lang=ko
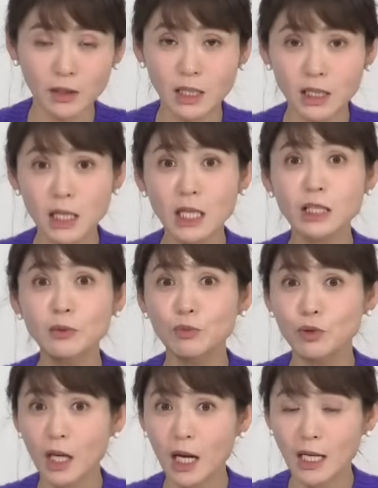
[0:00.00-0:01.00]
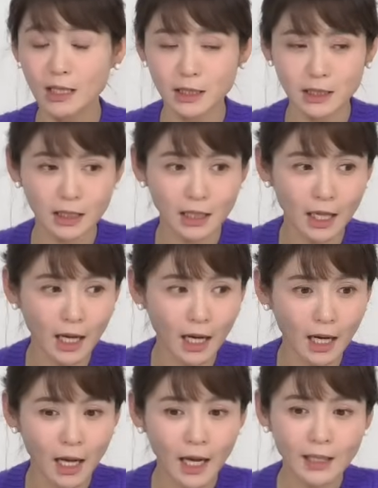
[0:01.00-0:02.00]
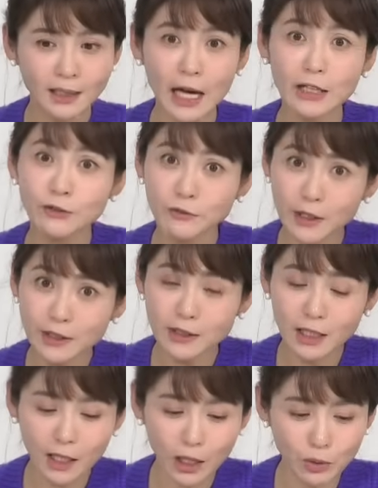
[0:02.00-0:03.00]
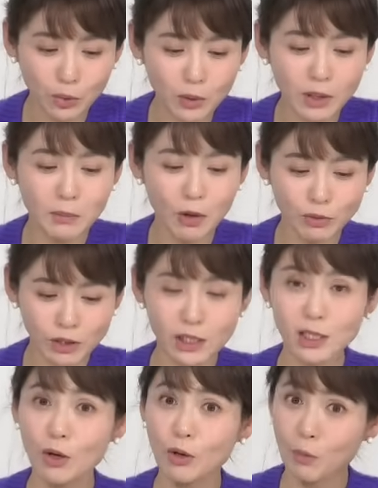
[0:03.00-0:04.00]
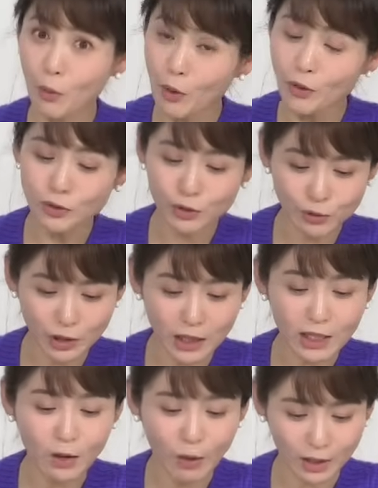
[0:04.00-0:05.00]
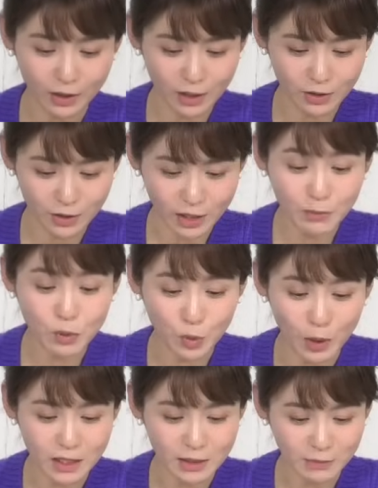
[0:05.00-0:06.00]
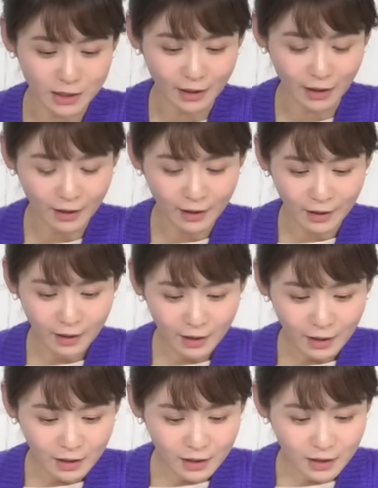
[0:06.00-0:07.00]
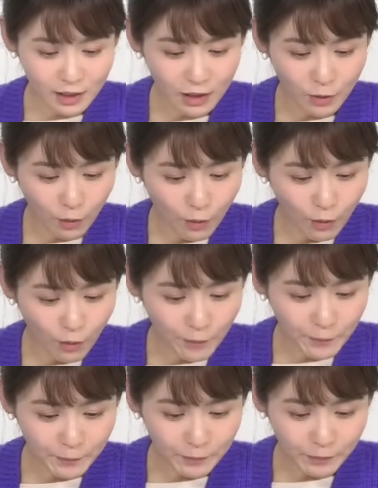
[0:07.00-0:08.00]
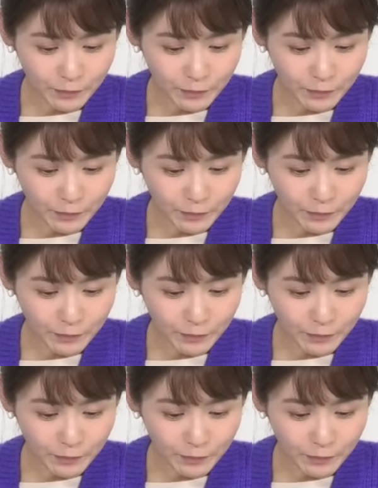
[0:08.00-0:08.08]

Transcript: 그러니 시상식 무대가 있으니까 다른 팬들에게도 이명웅 실력을 보여줄 수 있는 것 같아서 참 좋았습니다. 그리고